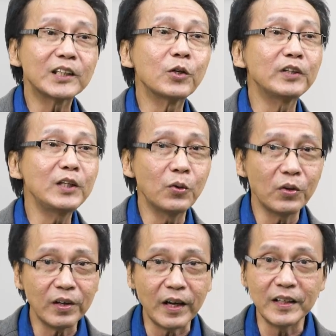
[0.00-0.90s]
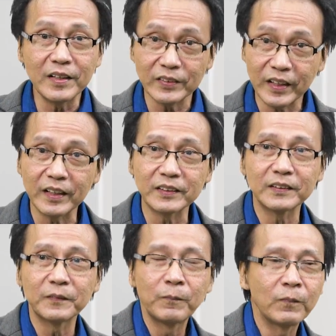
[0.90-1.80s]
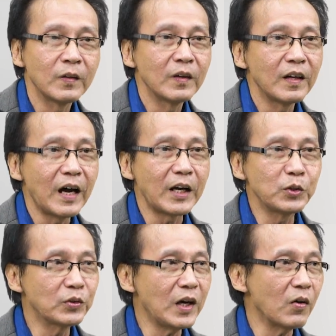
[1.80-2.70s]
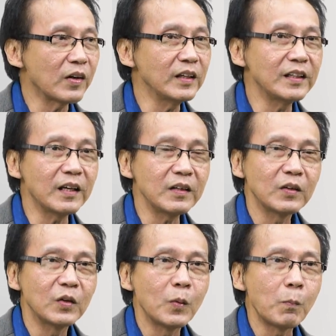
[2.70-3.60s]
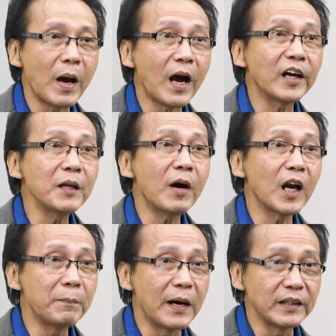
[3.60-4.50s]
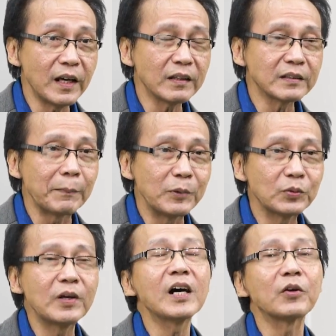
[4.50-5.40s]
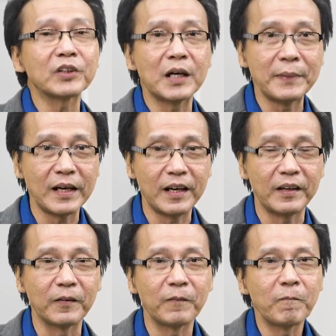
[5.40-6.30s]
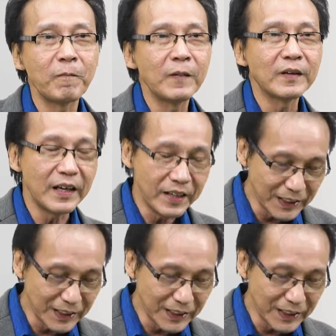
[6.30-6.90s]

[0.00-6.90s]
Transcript: nggak tidur tidur karena dia stres ada juga orang yang makannya malah banyak tapi juga nggak suka makan nah